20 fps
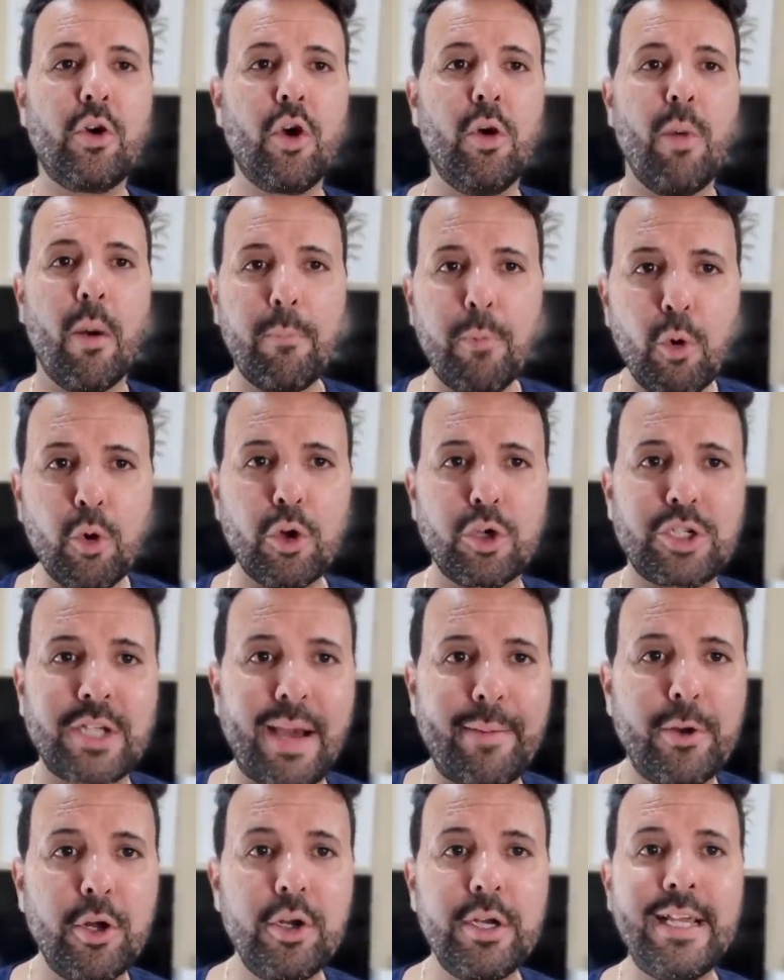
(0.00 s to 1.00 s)
como puros
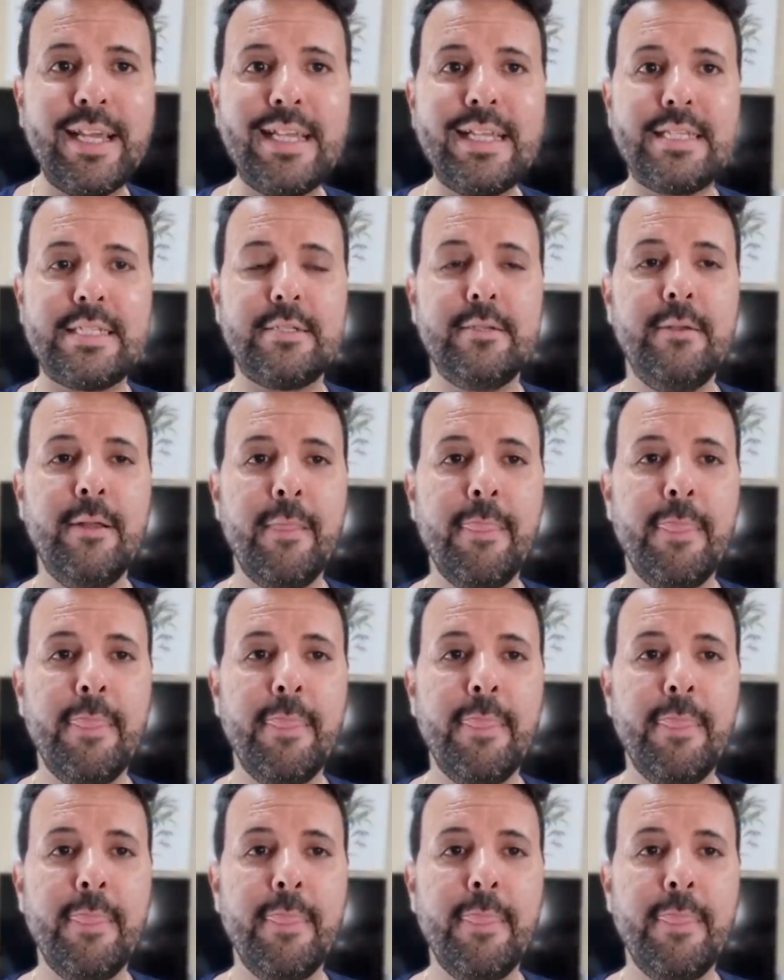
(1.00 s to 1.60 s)
cabrones